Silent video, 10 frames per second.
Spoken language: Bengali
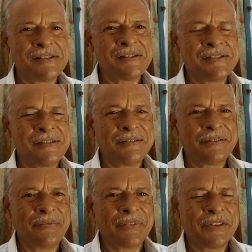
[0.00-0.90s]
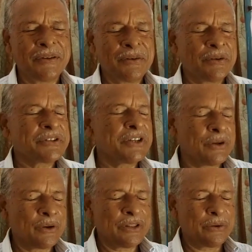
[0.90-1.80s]
তিনি কী করেন
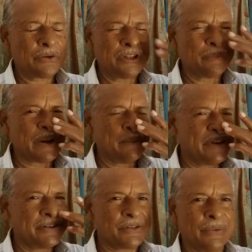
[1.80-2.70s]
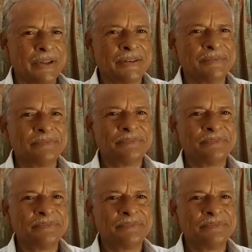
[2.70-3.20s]
শিক্ষকতা করতেন প্রাইমারি স্কুলে